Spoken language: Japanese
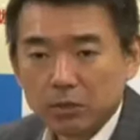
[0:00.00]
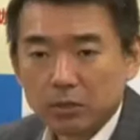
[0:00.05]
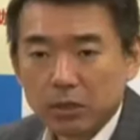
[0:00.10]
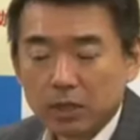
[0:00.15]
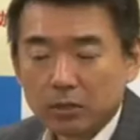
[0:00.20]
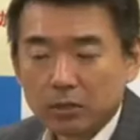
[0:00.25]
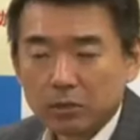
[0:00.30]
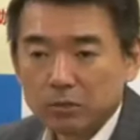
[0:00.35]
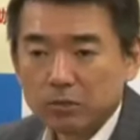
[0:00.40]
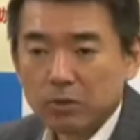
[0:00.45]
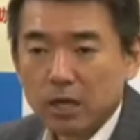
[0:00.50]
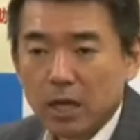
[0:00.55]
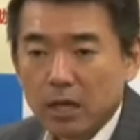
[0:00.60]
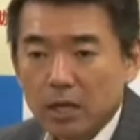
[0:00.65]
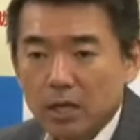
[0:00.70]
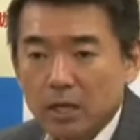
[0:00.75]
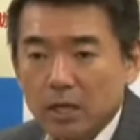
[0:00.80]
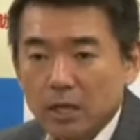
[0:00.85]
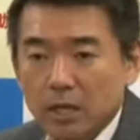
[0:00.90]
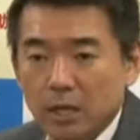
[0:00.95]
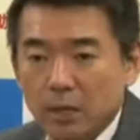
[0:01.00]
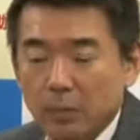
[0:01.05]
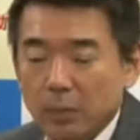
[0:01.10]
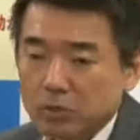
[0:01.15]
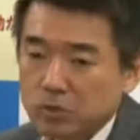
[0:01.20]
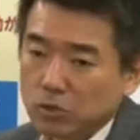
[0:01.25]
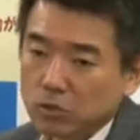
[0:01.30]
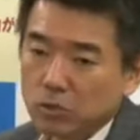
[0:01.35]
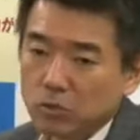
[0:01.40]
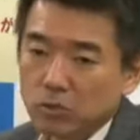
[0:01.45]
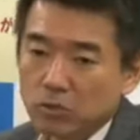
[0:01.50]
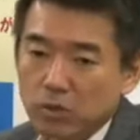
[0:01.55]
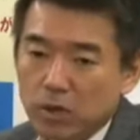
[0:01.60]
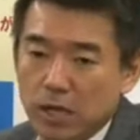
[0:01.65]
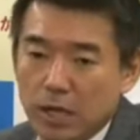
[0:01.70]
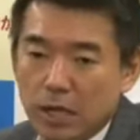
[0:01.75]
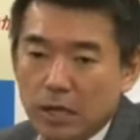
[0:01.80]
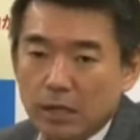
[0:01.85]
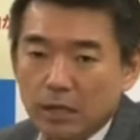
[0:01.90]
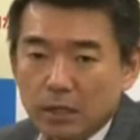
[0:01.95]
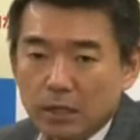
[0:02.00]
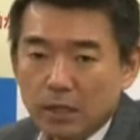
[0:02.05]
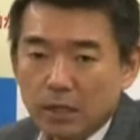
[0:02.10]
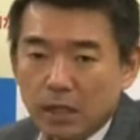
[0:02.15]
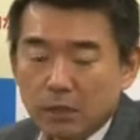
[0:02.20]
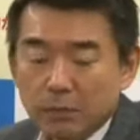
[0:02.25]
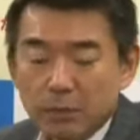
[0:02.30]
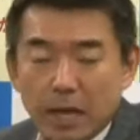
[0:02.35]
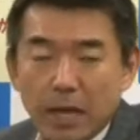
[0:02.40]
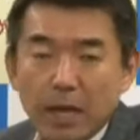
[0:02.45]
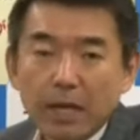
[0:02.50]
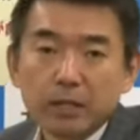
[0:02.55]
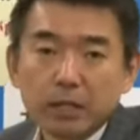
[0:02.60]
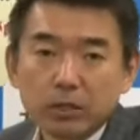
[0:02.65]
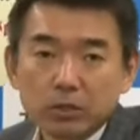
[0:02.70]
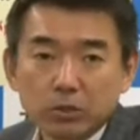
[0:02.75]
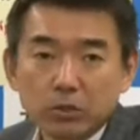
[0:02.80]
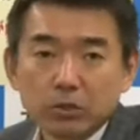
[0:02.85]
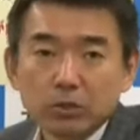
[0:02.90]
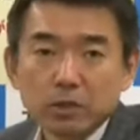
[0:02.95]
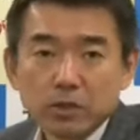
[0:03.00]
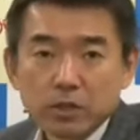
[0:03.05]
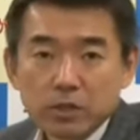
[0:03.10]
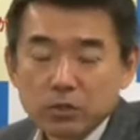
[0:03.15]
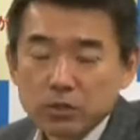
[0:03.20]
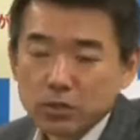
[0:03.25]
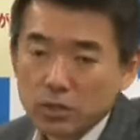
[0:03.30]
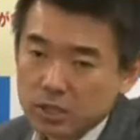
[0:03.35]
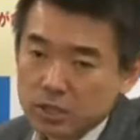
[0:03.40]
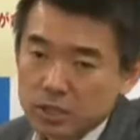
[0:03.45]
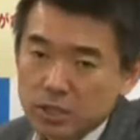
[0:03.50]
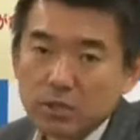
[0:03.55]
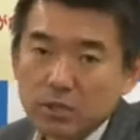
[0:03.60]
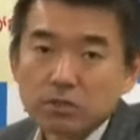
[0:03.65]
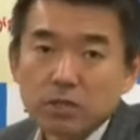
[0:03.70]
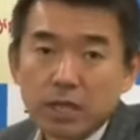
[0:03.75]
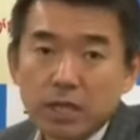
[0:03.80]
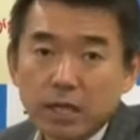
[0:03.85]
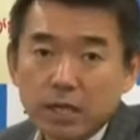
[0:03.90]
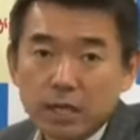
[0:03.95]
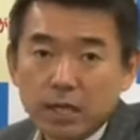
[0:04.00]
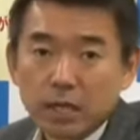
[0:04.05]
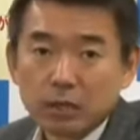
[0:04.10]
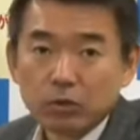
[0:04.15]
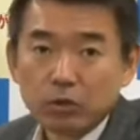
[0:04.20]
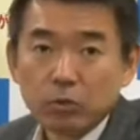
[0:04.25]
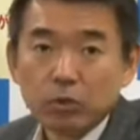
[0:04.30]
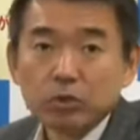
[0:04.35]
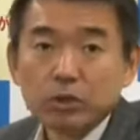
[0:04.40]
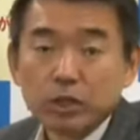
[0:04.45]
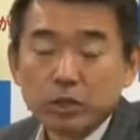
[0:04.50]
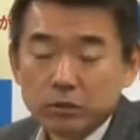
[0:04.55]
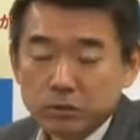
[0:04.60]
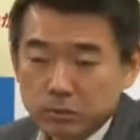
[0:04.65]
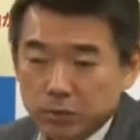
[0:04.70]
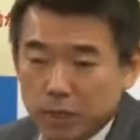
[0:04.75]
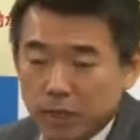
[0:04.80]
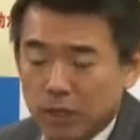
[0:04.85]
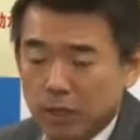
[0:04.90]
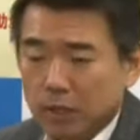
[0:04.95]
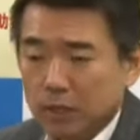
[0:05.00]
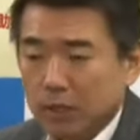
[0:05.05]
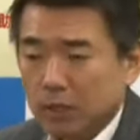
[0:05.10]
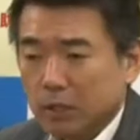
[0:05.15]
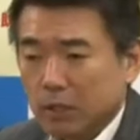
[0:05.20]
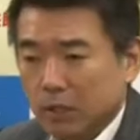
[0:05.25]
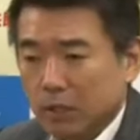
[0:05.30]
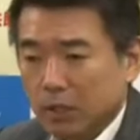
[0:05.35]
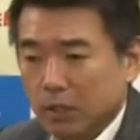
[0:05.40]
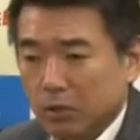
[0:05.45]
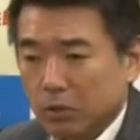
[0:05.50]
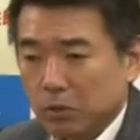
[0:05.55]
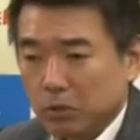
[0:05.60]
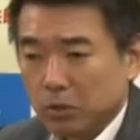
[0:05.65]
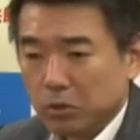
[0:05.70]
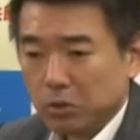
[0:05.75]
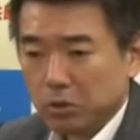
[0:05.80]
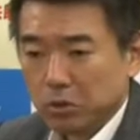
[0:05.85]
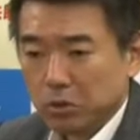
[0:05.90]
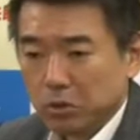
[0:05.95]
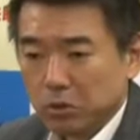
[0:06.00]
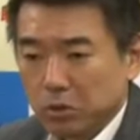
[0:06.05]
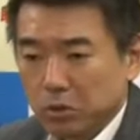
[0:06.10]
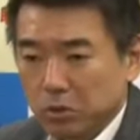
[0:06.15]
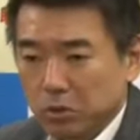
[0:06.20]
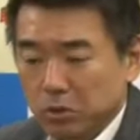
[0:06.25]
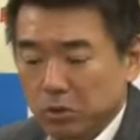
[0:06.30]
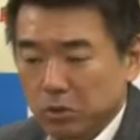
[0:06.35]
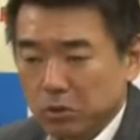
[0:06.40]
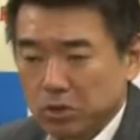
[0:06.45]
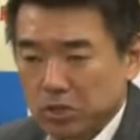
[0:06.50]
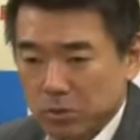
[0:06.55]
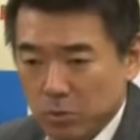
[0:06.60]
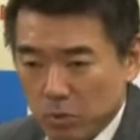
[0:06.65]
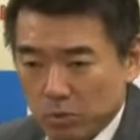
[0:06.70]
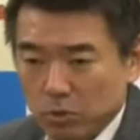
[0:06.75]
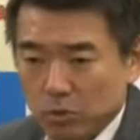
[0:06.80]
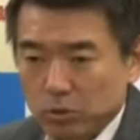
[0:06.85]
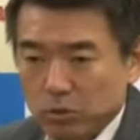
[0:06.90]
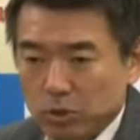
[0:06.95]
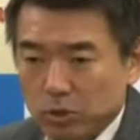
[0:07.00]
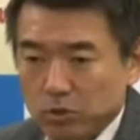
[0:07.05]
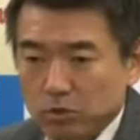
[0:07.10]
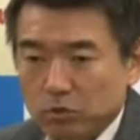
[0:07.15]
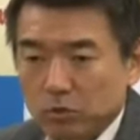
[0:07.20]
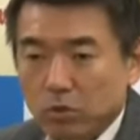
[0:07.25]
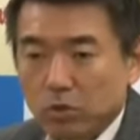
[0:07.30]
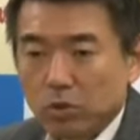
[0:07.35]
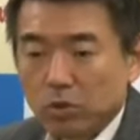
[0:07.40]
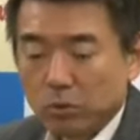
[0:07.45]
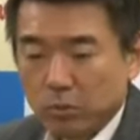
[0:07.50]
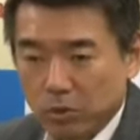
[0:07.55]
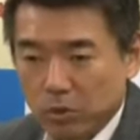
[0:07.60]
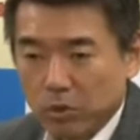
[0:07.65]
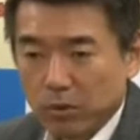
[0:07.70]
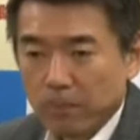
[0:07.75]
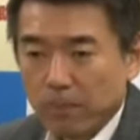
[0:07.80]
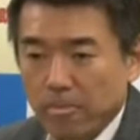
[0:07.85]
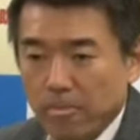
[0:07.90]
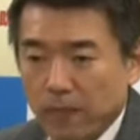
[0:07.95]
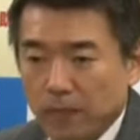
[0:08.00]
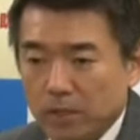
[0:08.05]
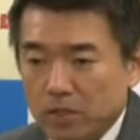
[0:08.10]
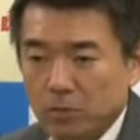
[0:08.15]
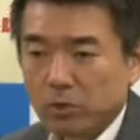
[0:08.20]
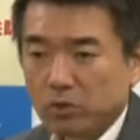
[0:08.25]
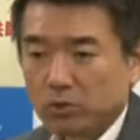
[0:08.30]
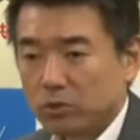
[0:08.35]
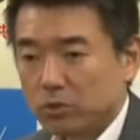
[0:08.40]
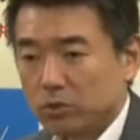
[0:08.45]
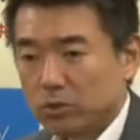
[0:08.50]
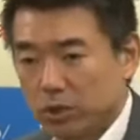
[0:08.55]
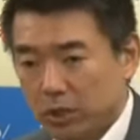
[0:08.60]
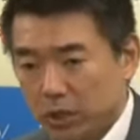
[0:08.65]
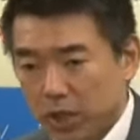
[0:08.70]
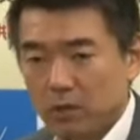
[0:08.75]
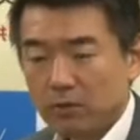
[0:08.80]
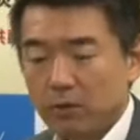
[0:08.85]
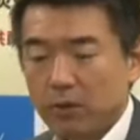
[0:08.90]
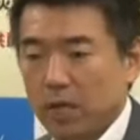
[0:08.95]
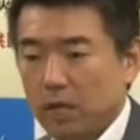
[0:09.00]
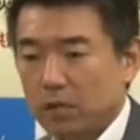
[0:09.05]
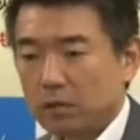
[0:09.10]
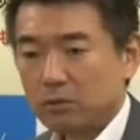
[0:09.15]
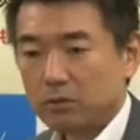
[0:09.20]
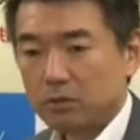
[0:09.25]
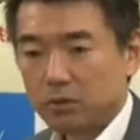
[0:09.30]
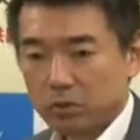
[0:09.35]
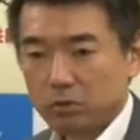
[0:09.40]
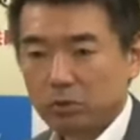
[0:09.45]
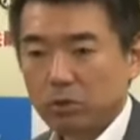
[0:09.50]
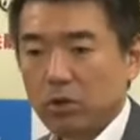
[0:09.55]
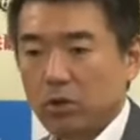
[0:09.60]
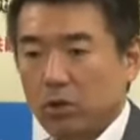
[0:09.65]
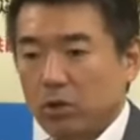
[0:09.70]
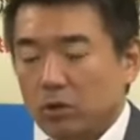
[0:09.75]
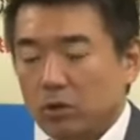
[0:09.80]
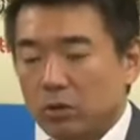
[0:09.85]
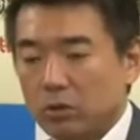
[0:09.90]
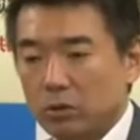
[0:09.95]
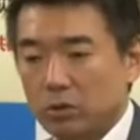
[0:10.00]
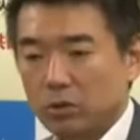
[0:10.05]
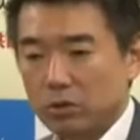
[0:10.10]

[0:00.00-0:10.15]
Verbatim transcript: えていいのかっていうのはやっぱりちょっと僕は今悩んでるところですねそれは違うんじゃないかなと思ってるのでこの地元っていうところも地元の意見はどんどん